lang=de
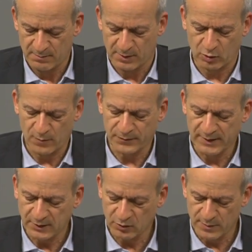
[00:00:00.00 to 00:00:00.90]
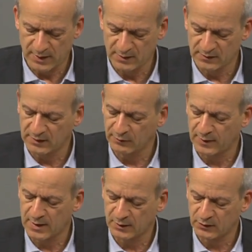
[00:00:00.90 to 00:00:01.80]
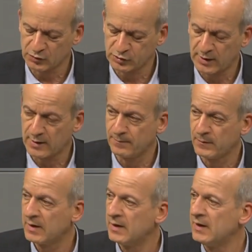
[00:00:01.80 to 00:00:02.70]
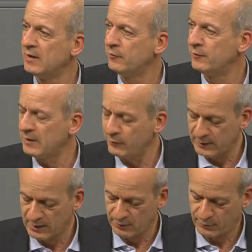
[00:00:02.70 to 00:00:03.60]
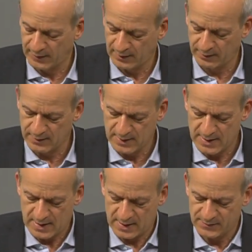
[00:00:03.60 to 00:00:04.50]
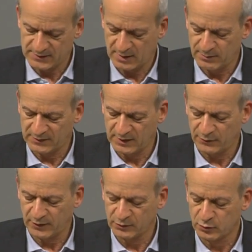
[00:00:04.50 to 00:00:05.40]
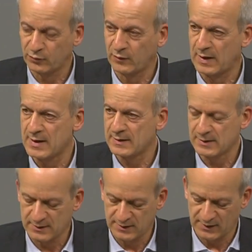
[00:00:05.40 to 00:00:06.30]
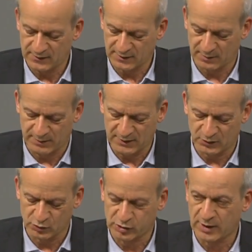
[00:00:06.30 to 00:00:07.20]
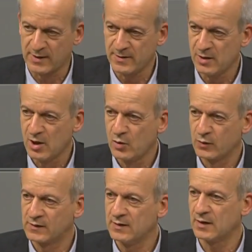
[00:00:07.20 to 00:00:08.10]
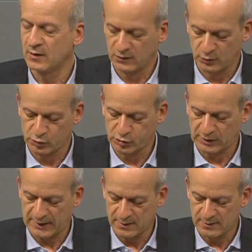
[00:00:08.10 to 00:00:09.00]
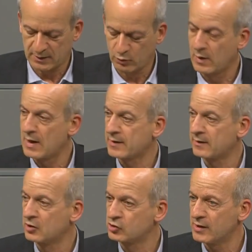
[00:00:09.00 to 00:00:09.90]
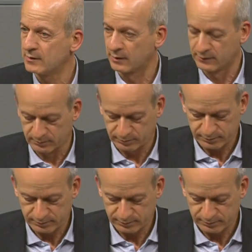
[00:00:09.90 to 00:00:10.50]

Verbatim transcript: Man kommt nicht umhin, sich die Frage zu stellen, in wie vielen Fällen haben Sie denn bisher versucht, Fragen an die EZB zu stellen und sind an zu strengen Regularien gescheitert?